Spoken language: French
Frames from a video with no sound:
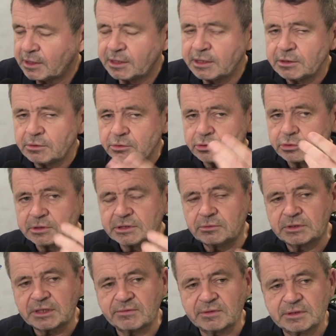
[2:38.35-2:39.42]
Et euh, je
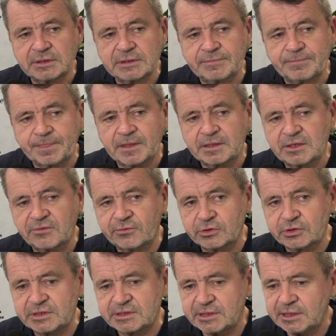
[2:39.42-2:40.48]
discutais avec des,
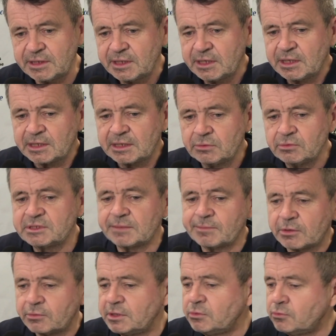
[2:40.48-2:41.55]
franchisés qui nous disaient,
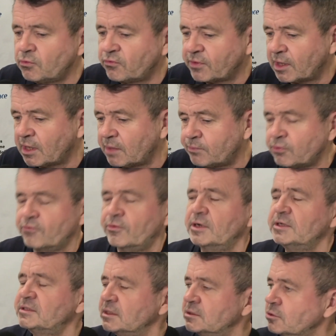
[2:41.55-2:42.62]
bah oui, nous on vient là pour voir
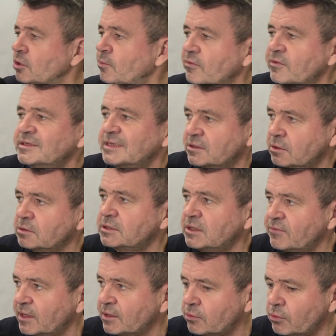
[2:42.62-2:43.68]
les secteurs, pour voir les acteurs de
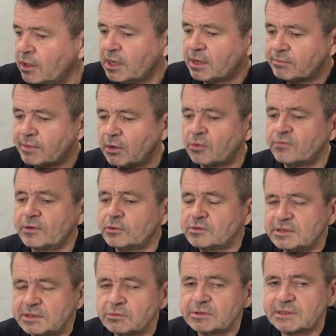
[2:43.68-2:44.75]
Silver Echo, mais on va
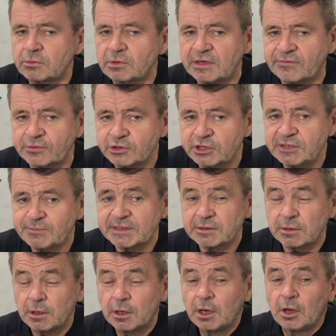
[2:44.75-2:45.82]
aussi au salon de la franchise parce
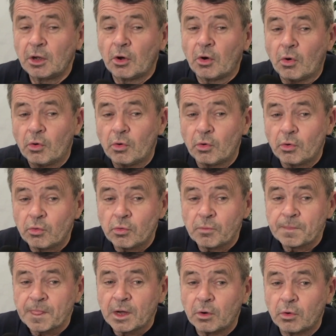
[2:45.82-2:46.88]
qu'on
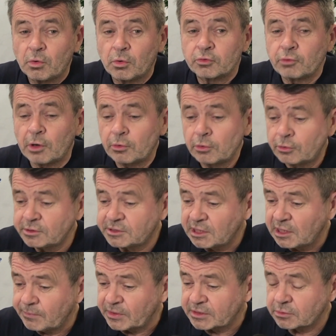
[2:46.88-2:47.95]
on, doit
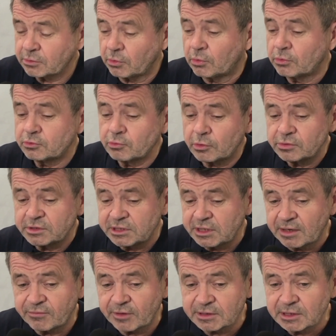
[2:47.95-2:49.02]
recruter, parce qu'on doit aussi
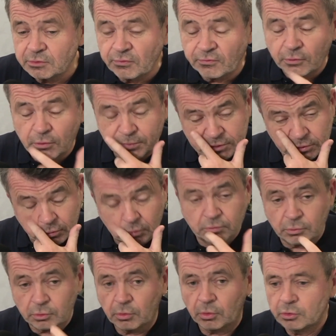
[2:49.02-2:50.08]
avoir des nouveaux, parce que
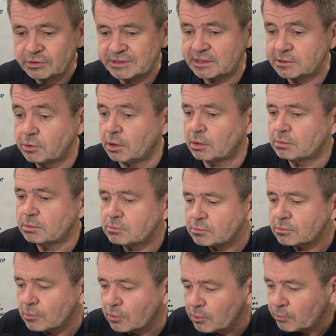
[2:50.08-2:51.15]
le secteur,
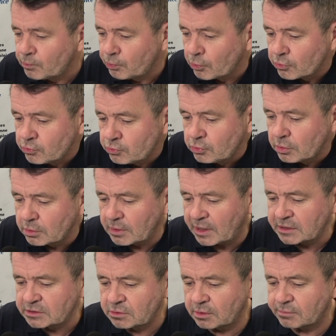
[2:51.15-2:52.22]
pour nous, euh,
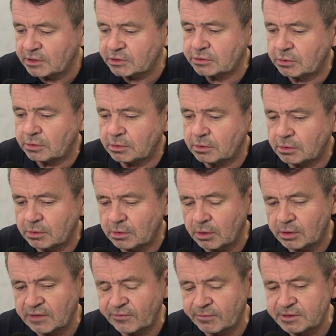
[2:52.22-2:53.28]
acteurs majeurs euh,
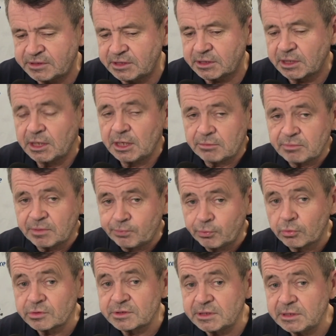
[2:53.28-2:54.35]
en informatique, mais
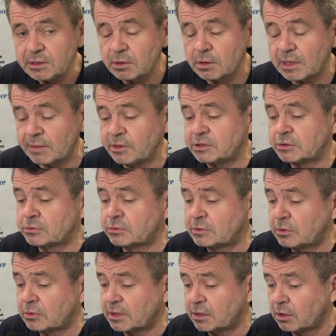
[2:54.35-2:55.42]
pour aussi la majorité de
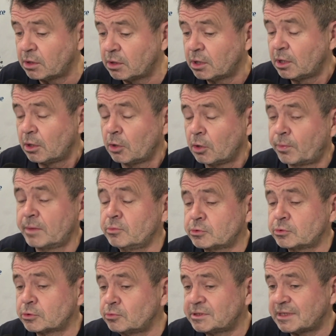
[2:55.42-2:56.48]
nos clients, le problème
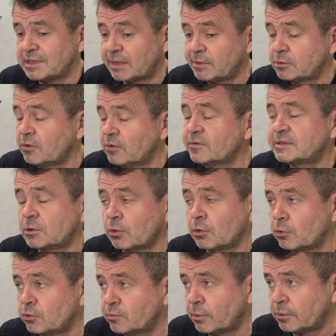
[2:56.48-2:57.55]
aujourd'hui, c'est la main-d'œuvre, c'est le
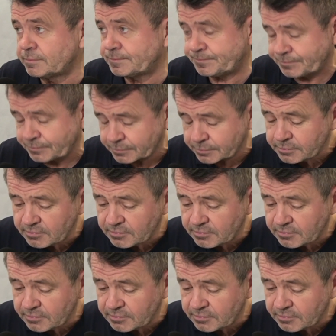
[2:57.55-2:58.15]
recrutement. Bien sûr.